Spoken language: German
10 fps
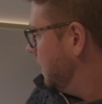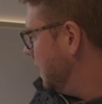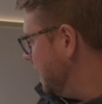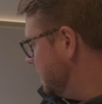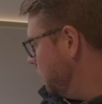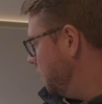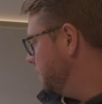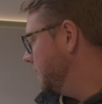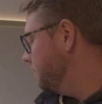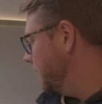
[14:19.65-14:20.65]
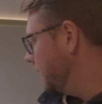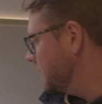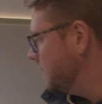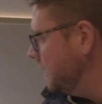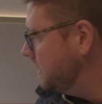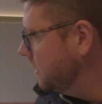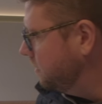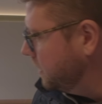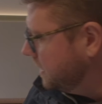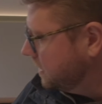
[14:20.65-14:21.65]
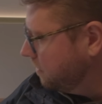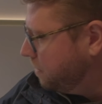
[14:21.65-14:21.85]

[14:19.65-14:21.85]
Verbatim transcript: Gleiche Optik wie an der Seite mit dieser